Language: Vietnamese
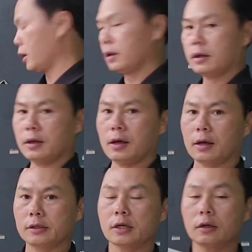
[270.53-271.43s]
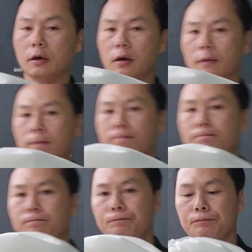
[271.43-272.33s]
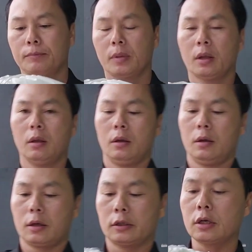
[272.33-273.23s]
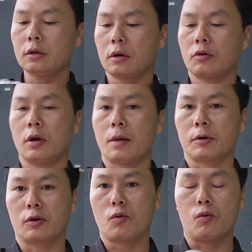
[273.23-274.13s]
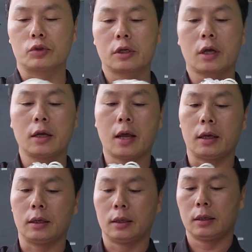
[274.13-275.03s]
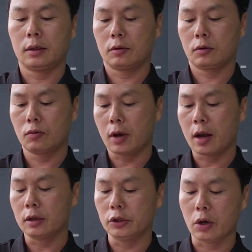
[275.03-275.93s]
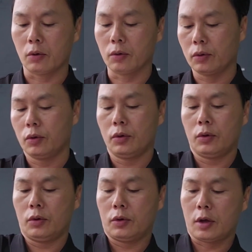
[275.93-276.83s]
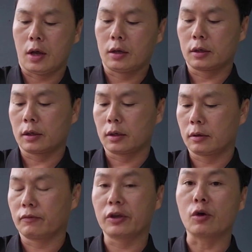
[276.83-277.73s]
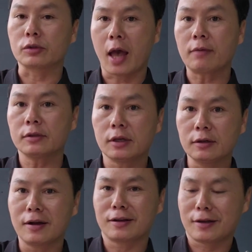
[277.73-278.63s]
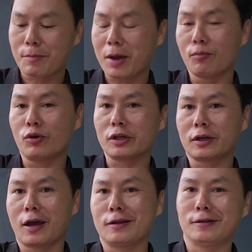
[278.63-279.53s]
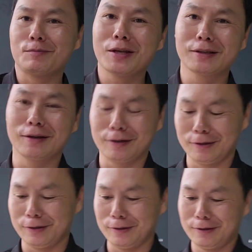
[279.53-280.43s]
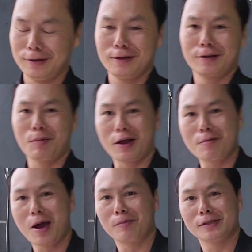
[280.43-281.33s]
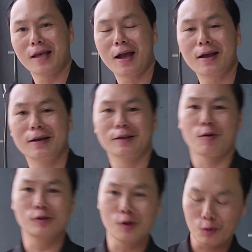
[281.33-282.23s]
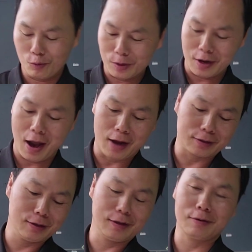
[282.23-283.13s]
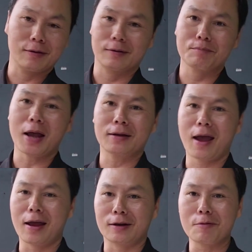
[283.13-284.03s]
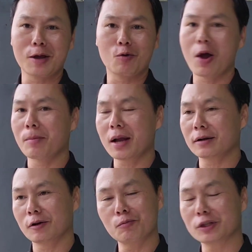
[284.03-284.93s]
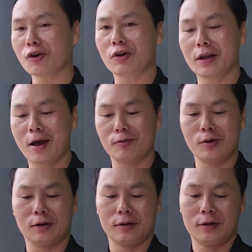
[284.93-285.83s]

này à, cái chất lượng cái chất lượng nó làm cái củ chân cây này cũng khá là nhiều à, kiểu dáng và chất lượng các bạn mua chân cây thì bây giờ thì mà các bạn mà ra các hệ thống showroom cửa hàng thì bạt ngàn các bạn hoa mắt không biết chọn cái nào luôn